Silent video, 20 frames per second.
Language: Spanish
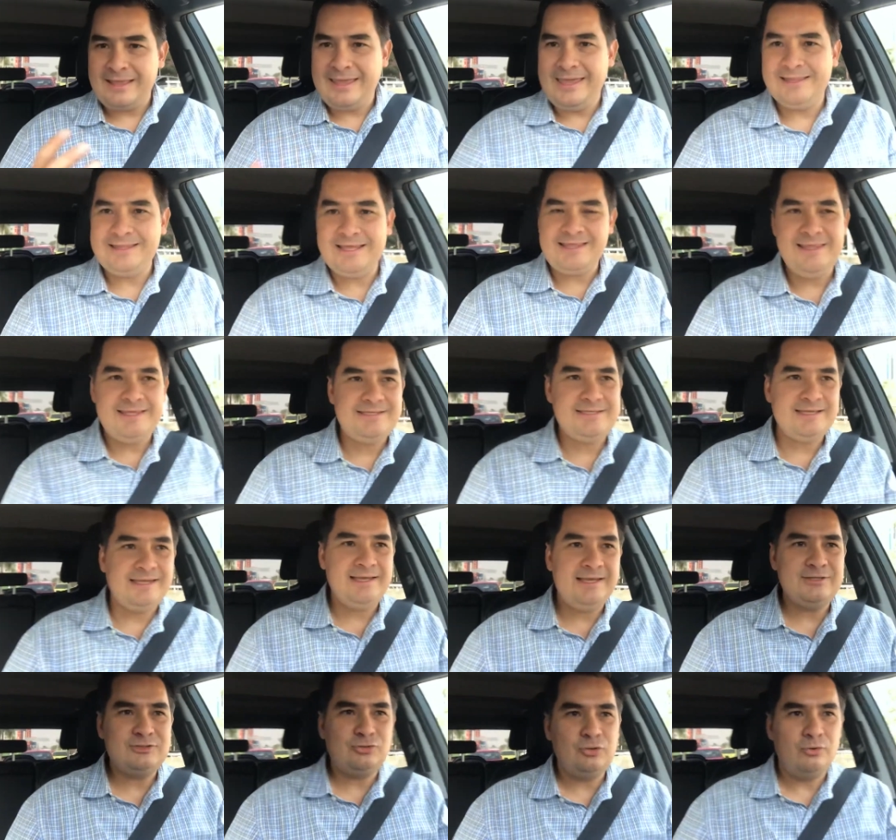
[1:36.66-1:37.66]
¿qué te
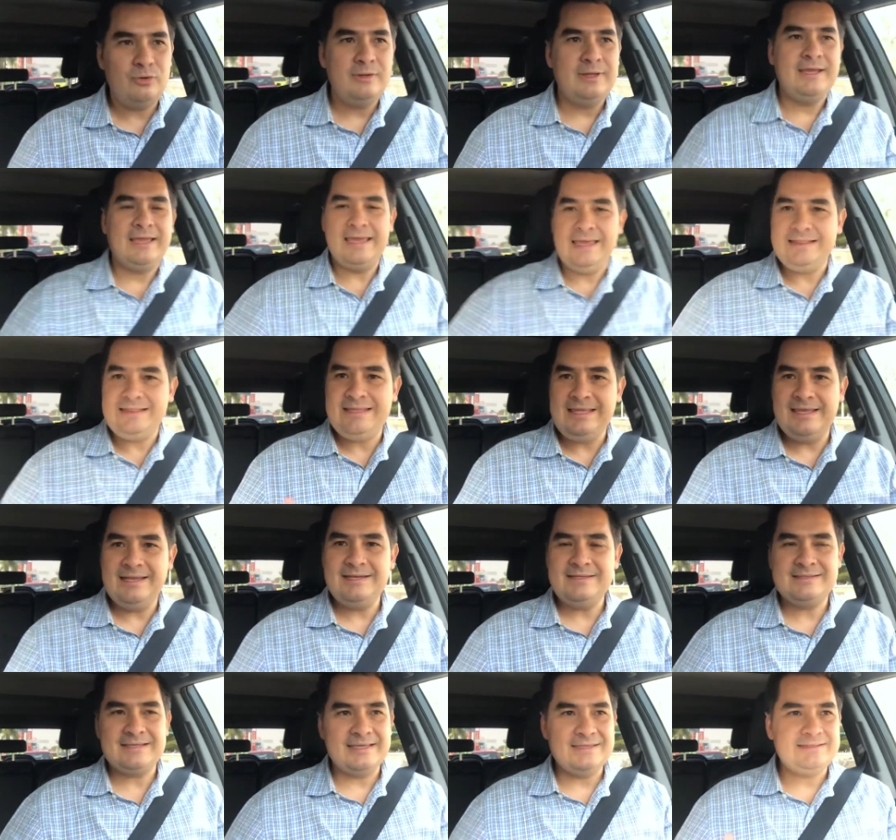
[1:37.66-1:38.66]
dice eso? Que
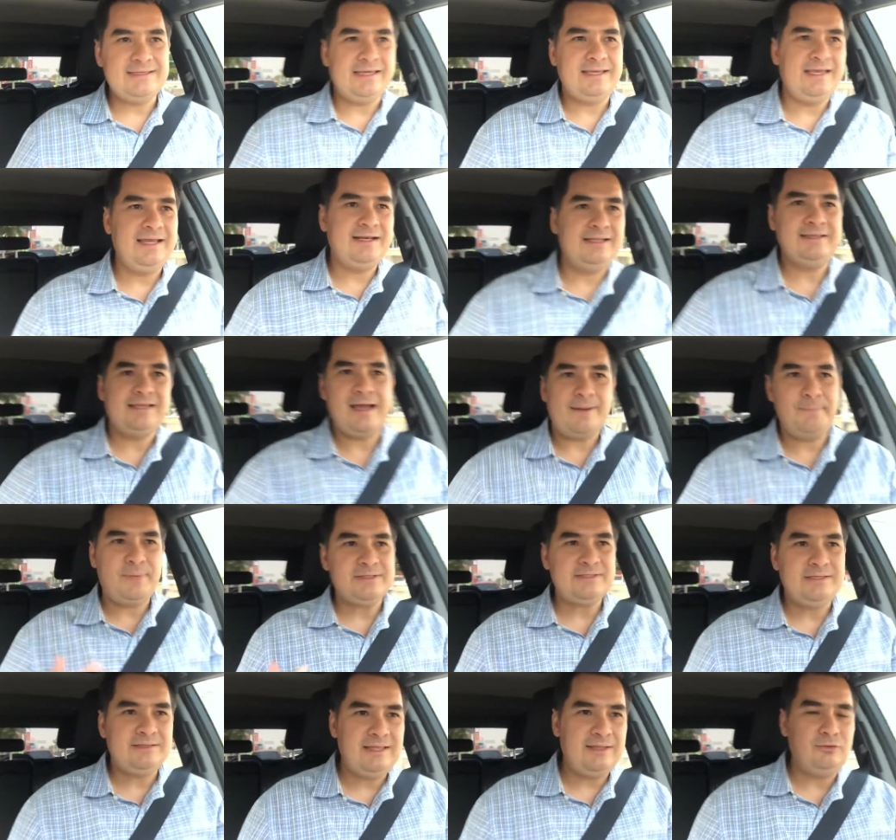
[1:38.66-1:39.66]
tienes que seguir
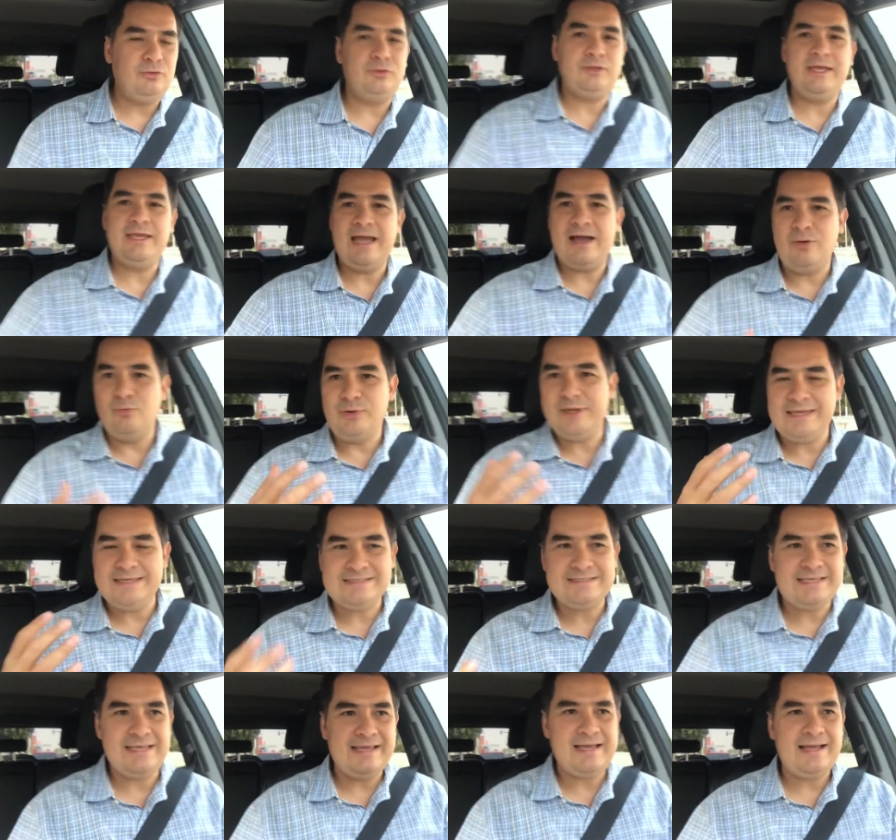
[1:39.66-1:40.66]
capacitándote aunque
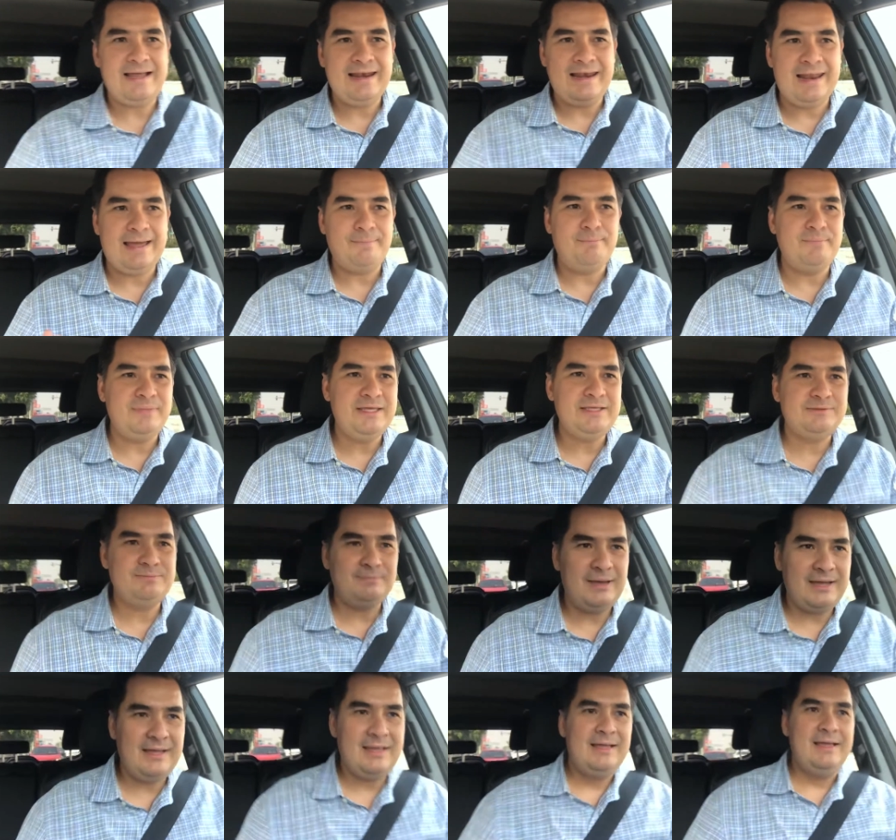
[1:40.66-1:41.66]
sea la
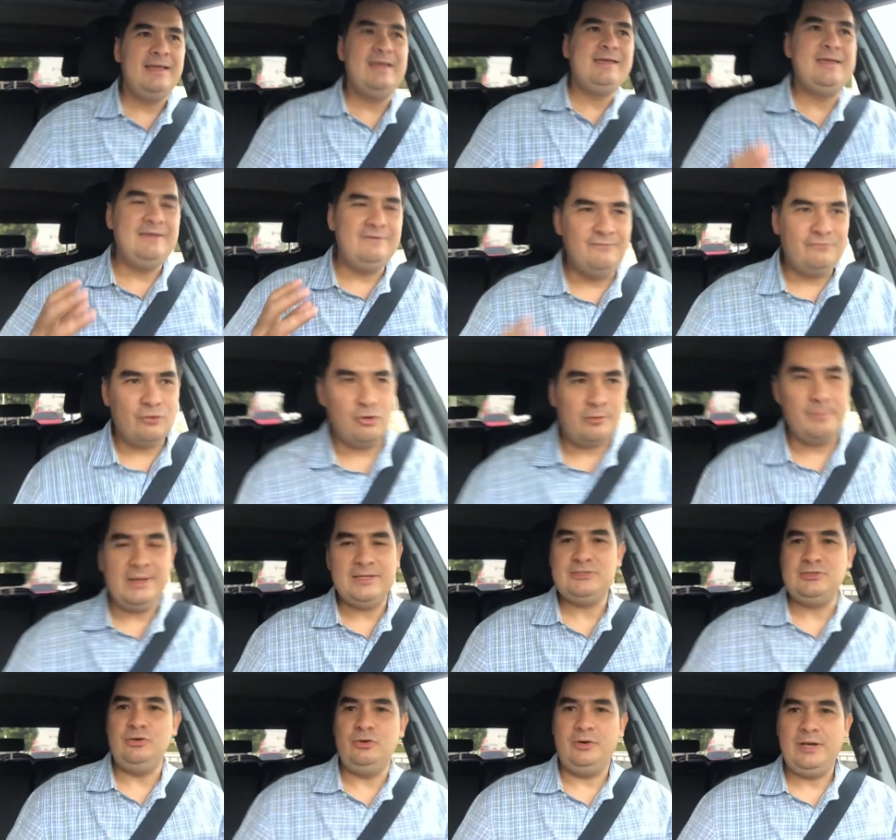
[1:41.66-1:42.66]
misma
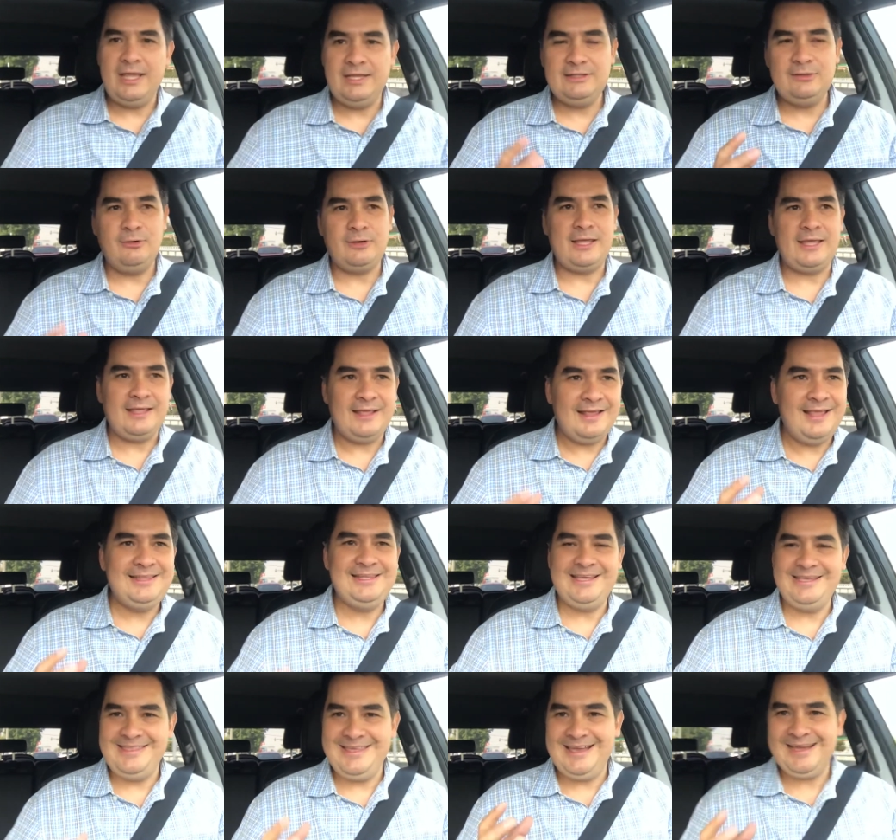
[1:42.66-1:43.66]
información. Es lo que es
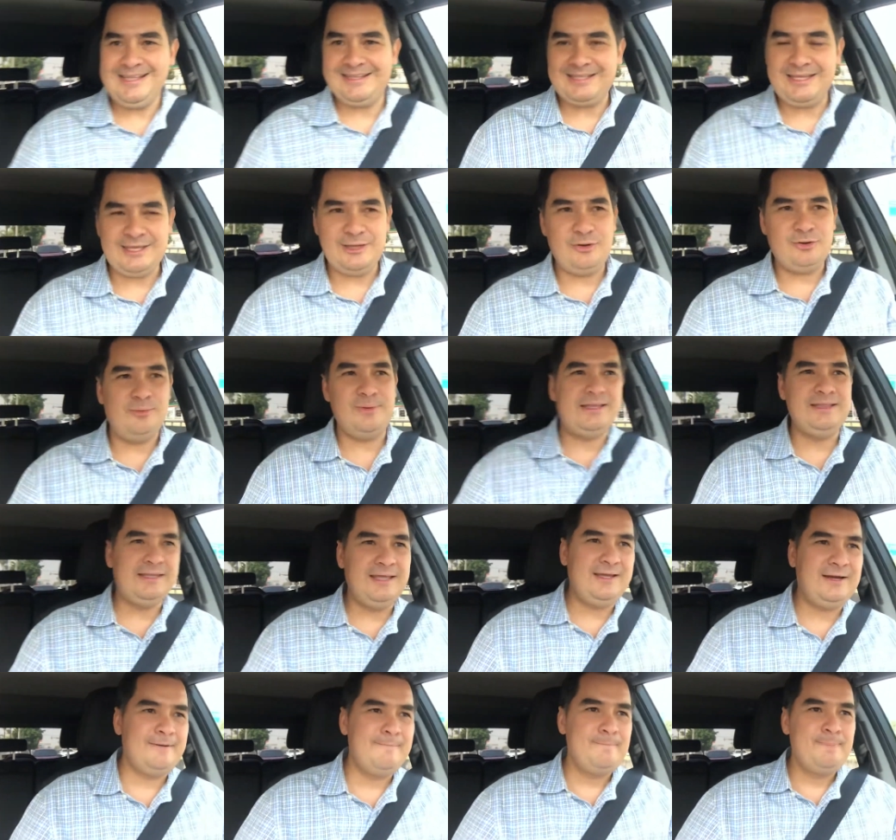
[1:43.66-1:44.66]
la idea que te quiero
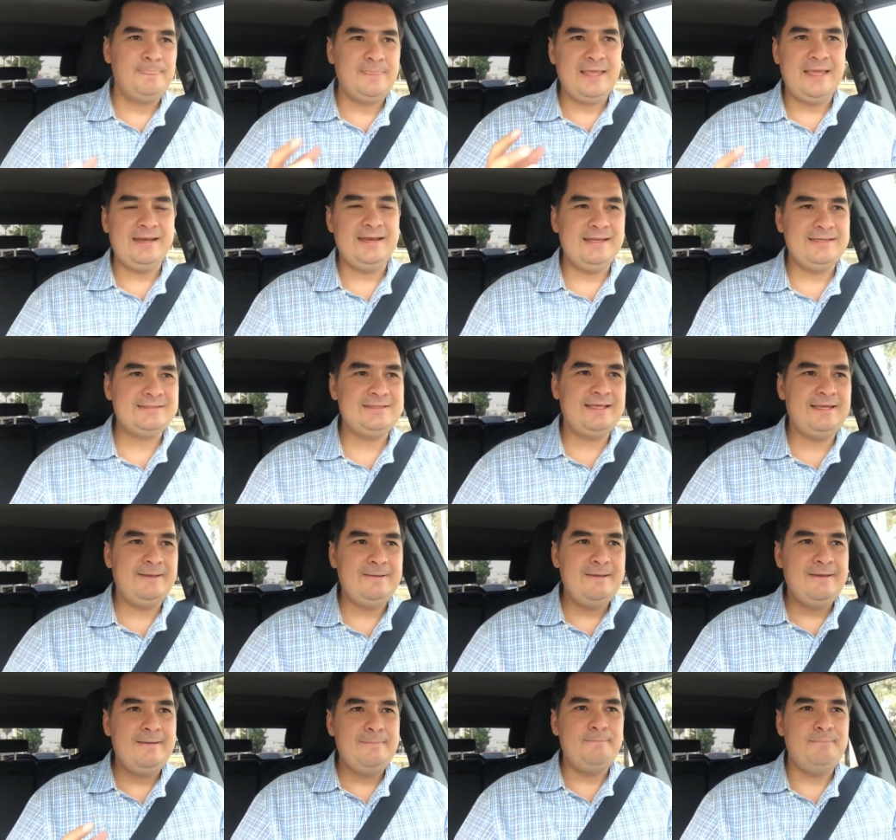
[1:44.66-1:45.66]
vender en este
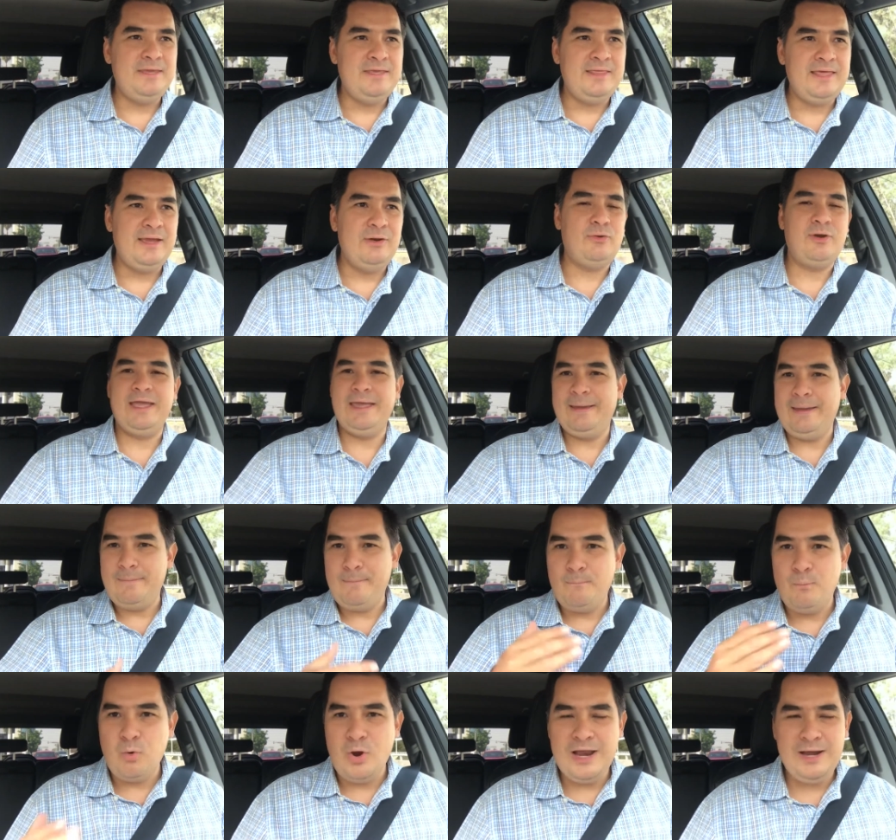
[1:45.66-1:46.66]
video, que
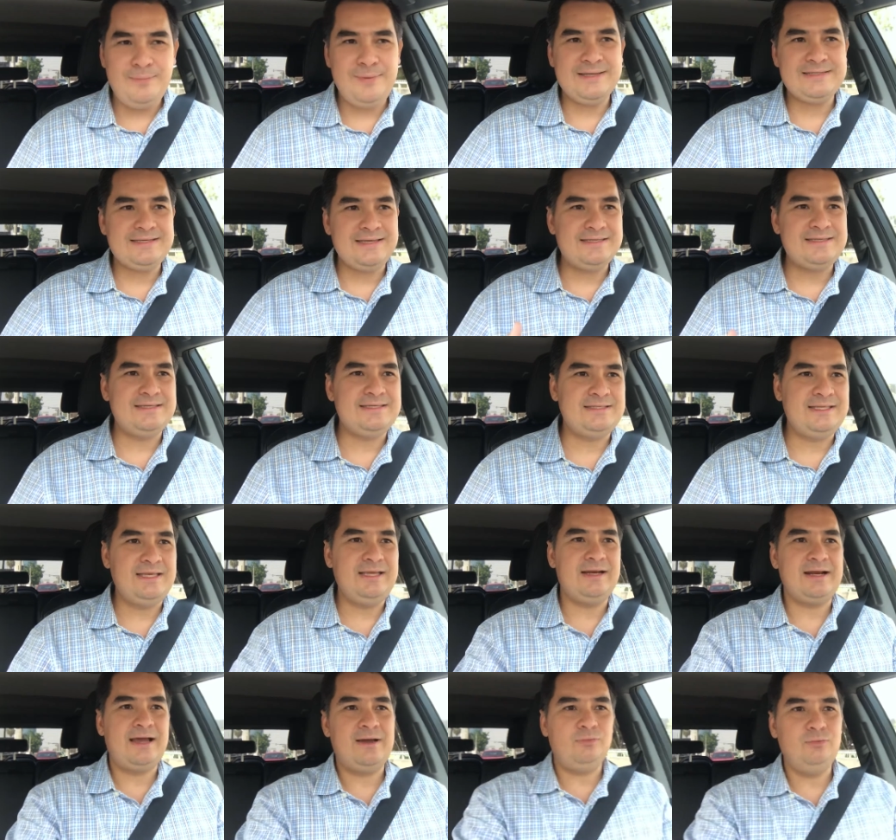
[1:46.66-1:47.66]
vuelvas a
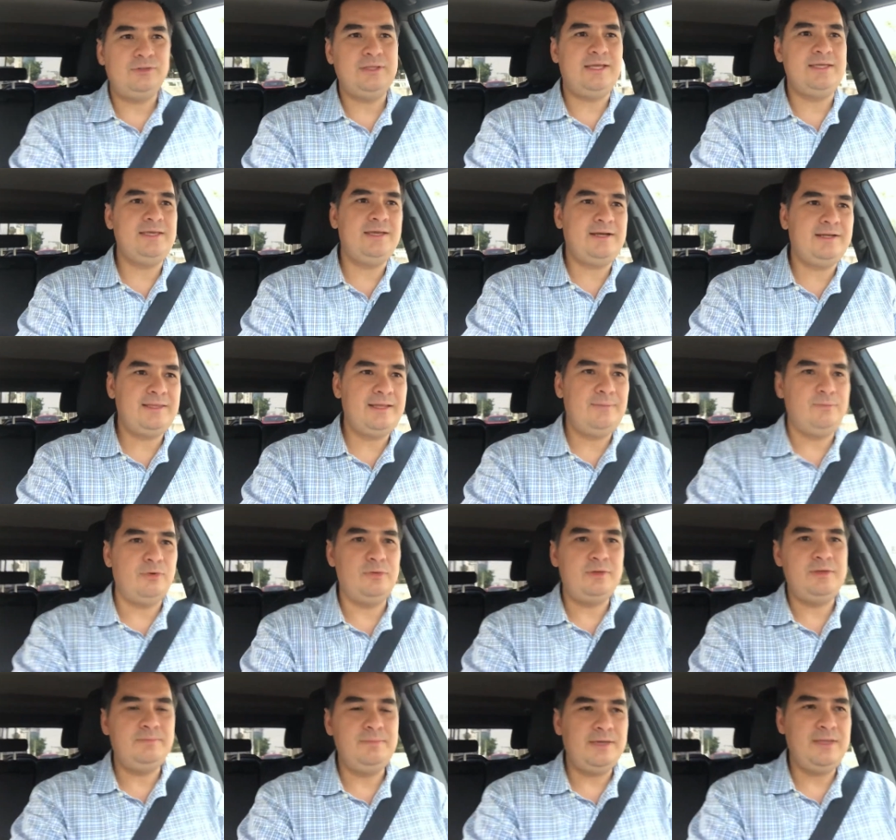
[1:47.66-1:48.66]
asistir a un taller del
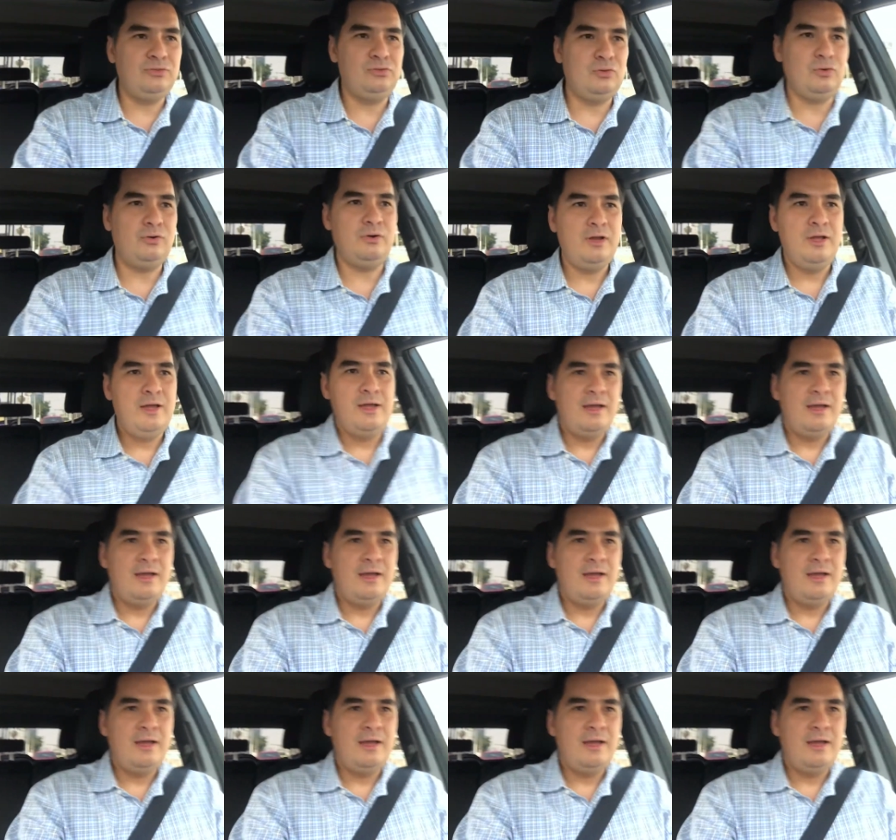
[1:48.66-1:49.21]
movimiento